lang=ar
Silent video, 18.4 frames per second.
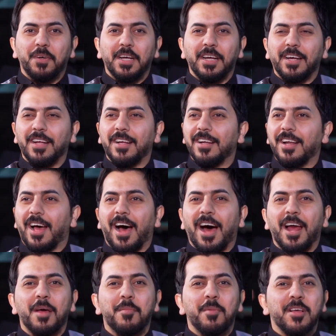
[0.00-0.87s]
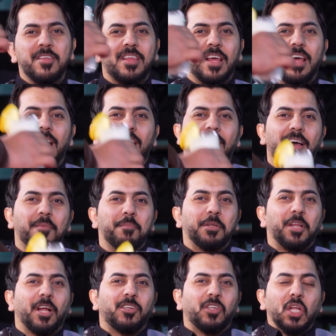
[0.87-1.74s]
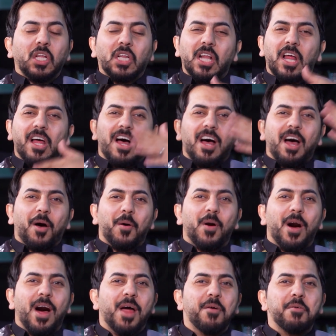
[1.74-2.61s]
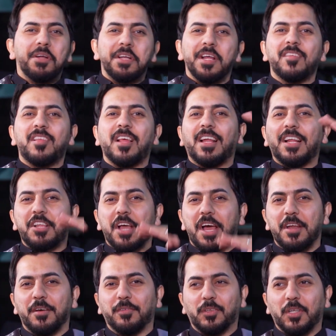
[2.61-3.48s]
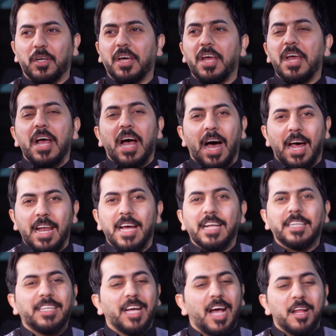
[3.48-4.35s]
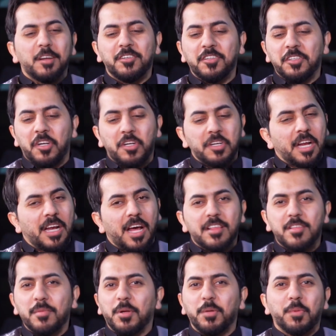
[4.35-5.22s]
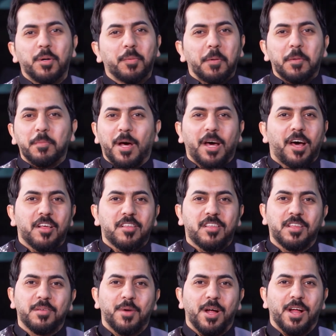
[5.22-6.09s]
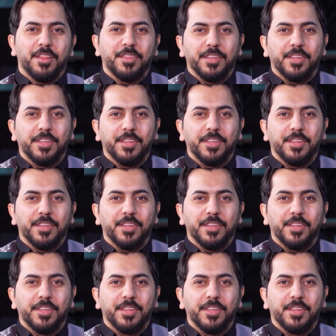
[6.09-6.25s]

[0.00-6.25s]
فالعالم هسه بدات تطلع وهاي إيه. احنا هسه يلا جاي نفطر على اي حال انه احنا لازم نمر بالمراسيم الله